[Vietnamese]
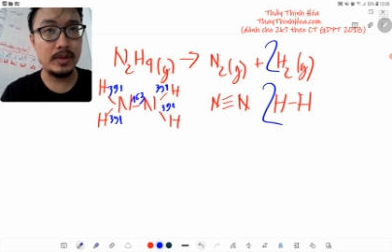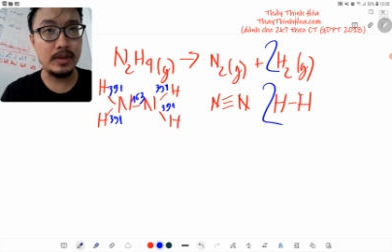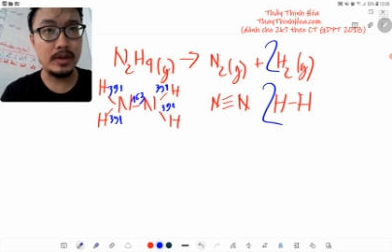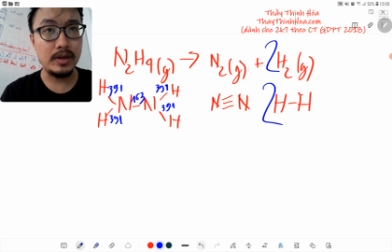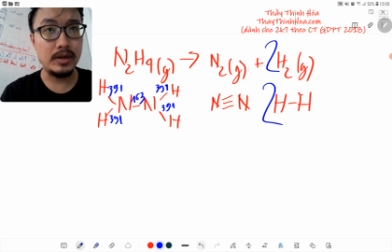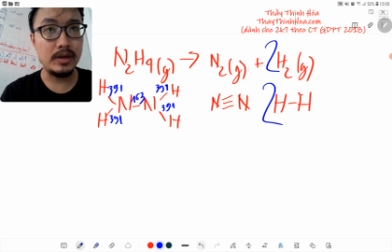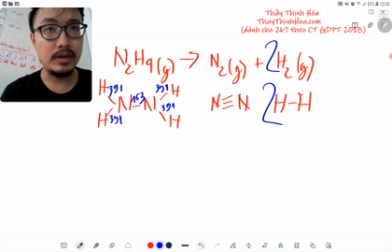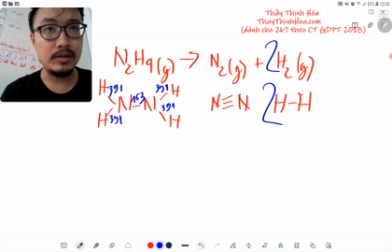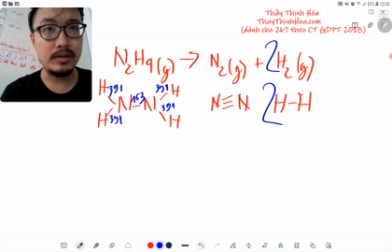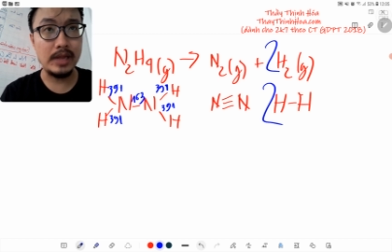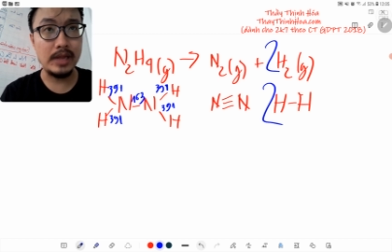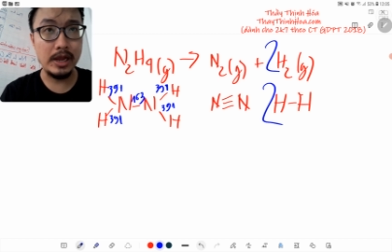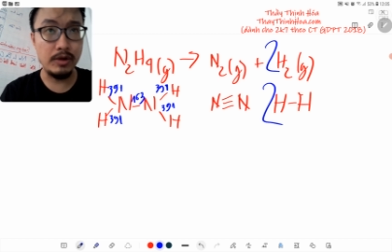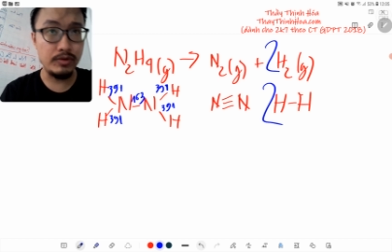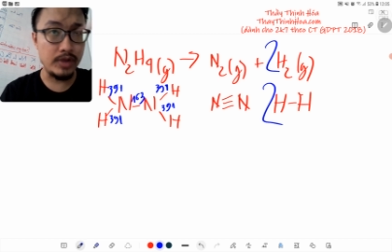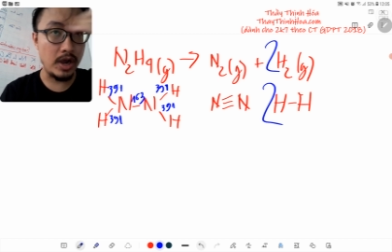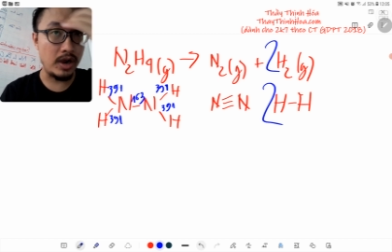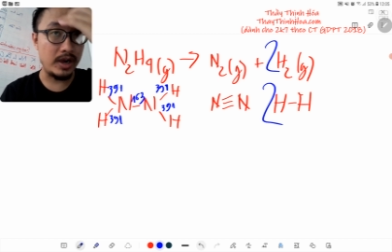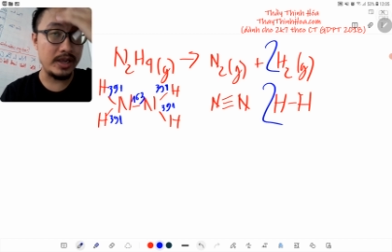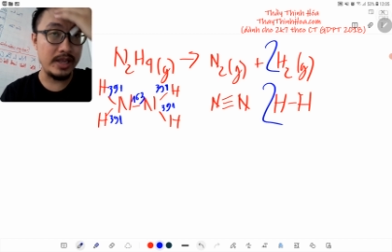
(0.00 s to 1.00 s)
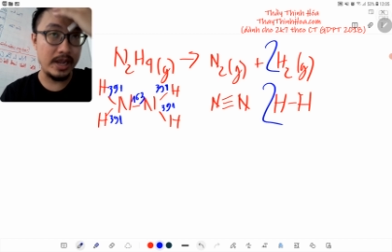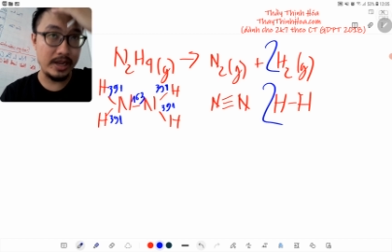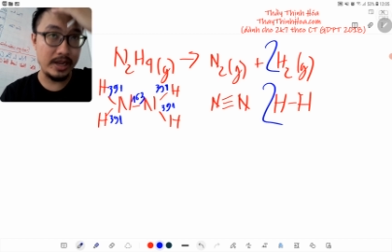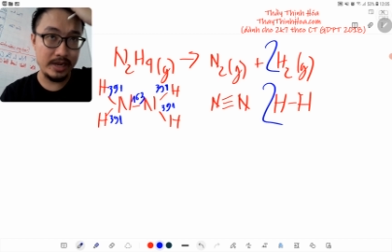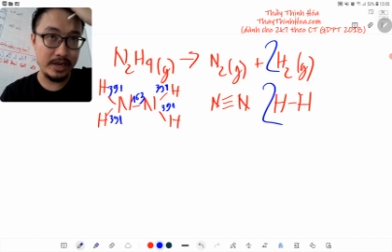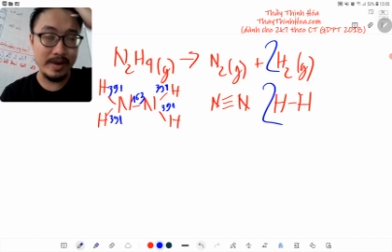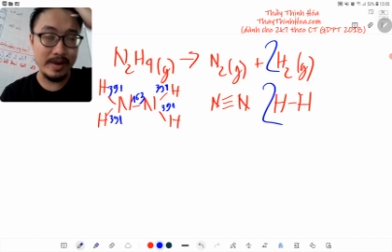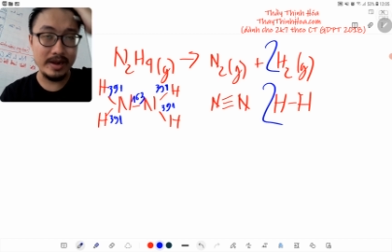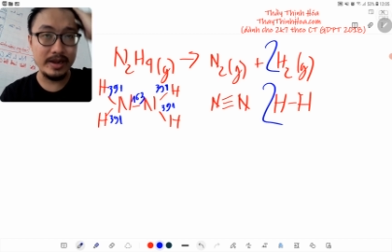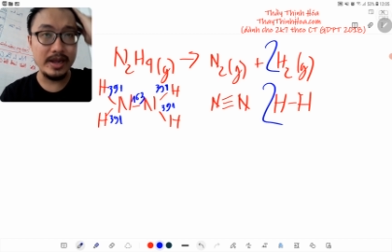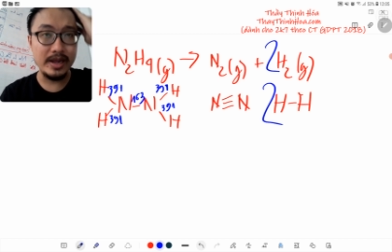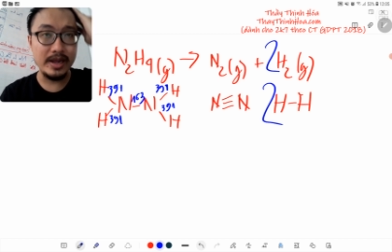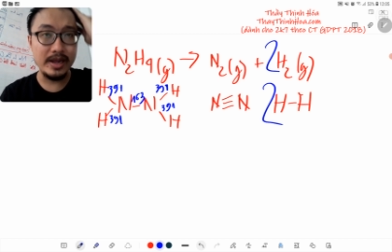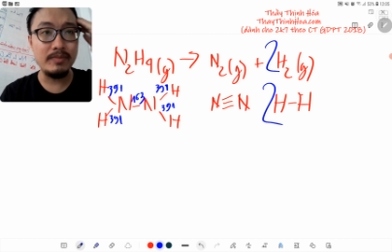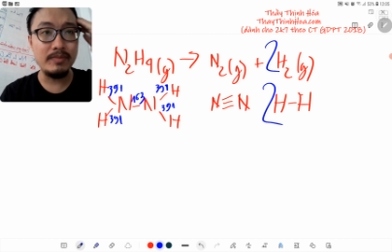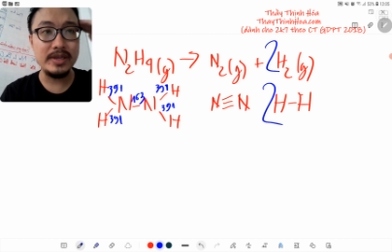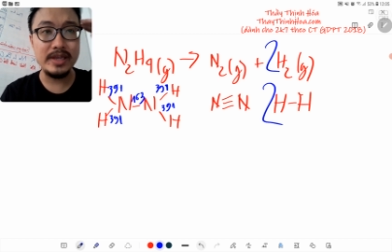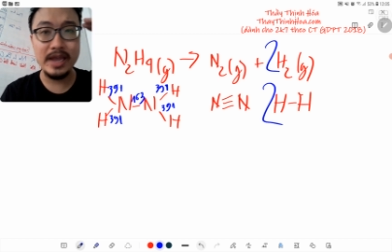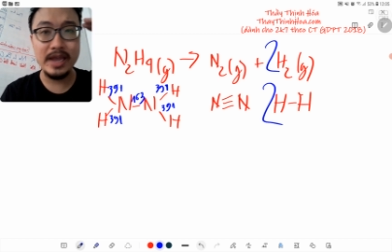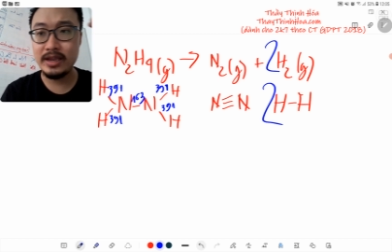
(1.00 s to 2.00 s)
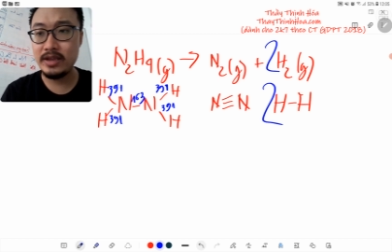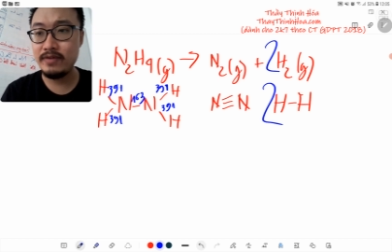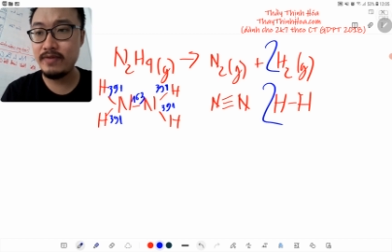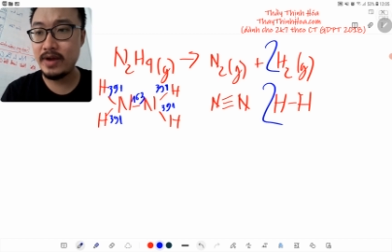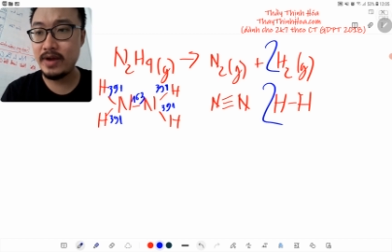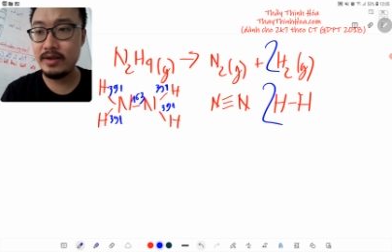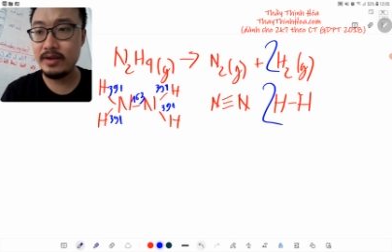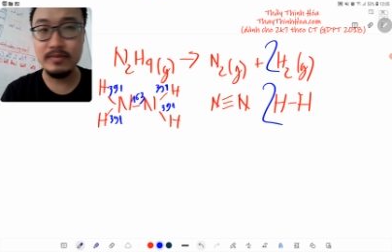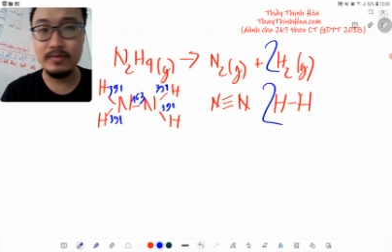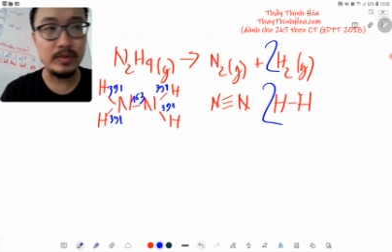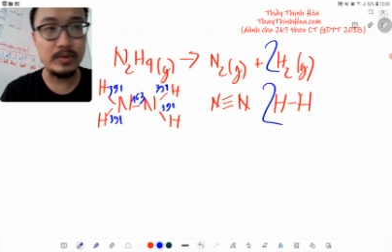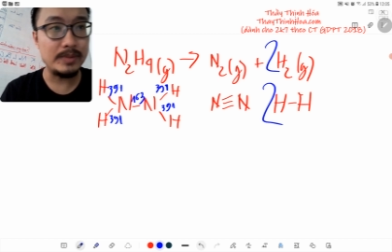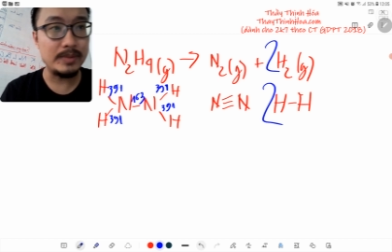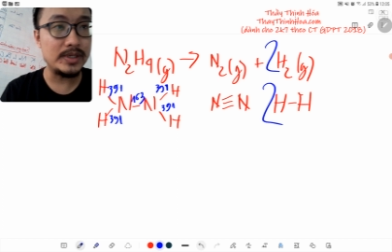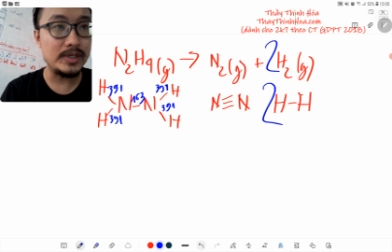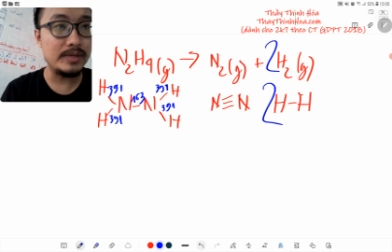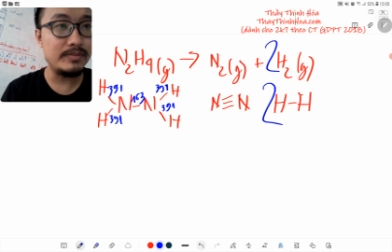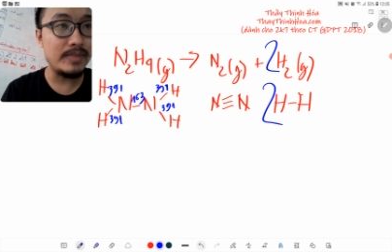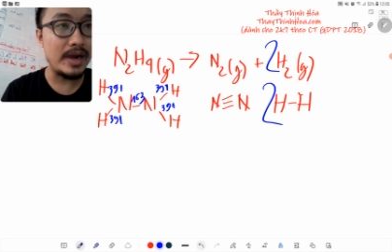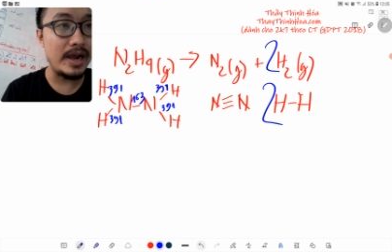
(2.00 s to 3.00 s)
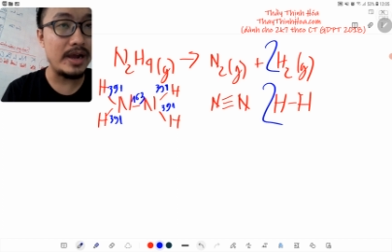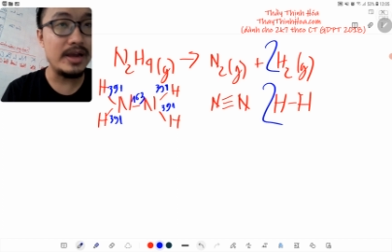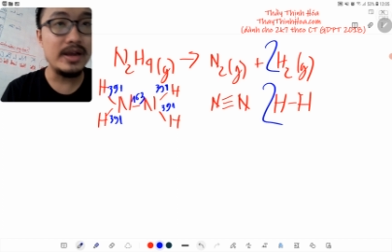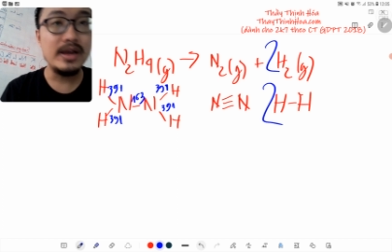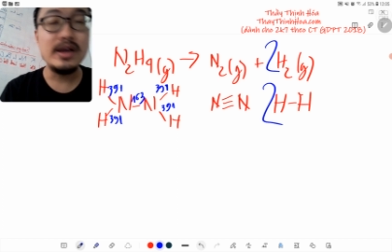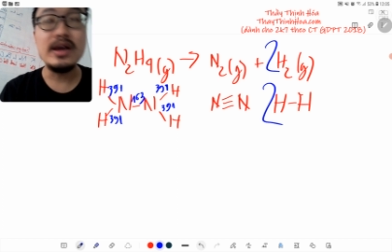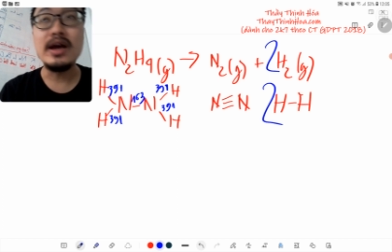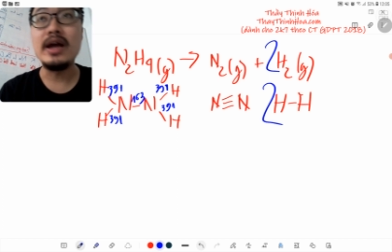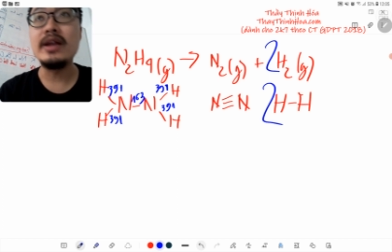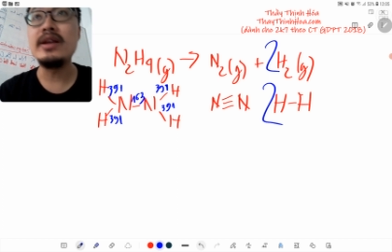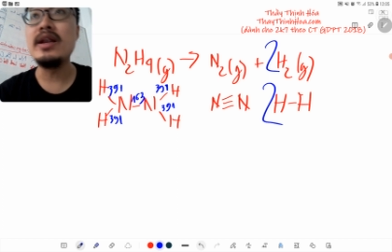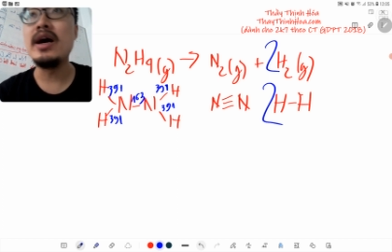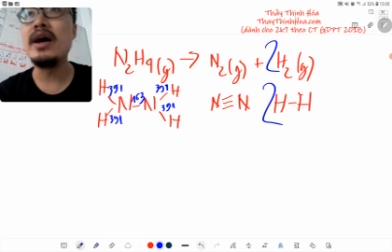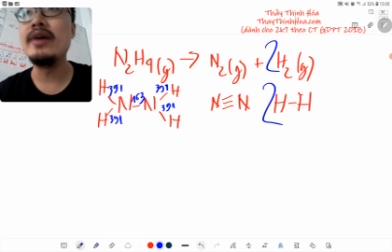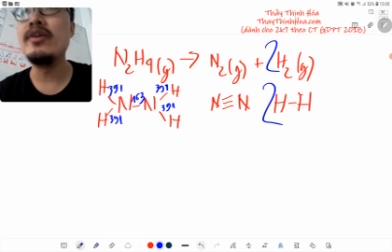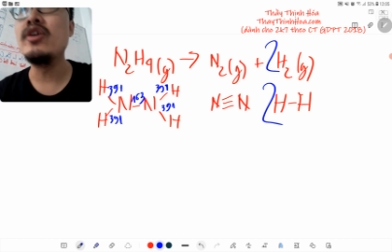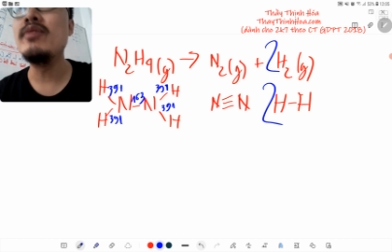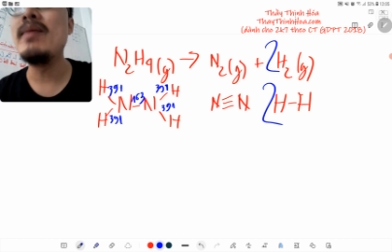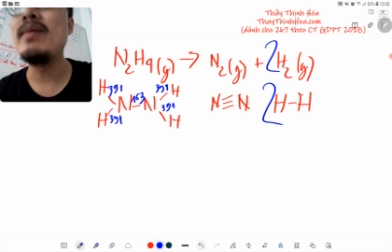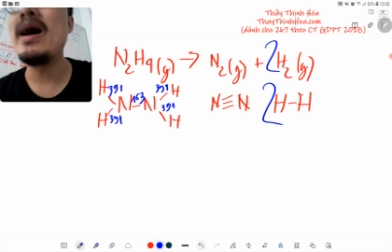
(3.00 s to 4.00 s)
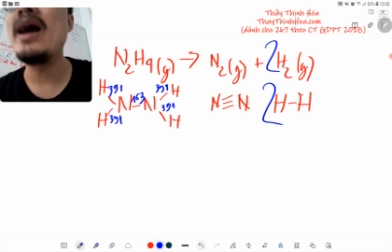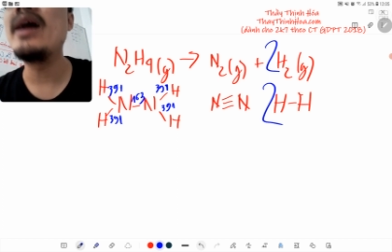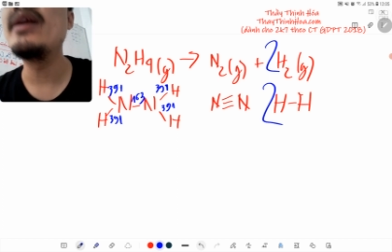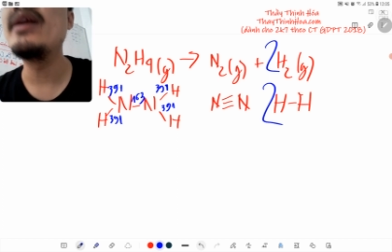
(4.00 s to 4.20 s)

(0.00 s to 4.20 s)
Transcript: à, tài liệu cho cái gì thì các bạn ghi giống như trang như vậy 163 anh N nữa 3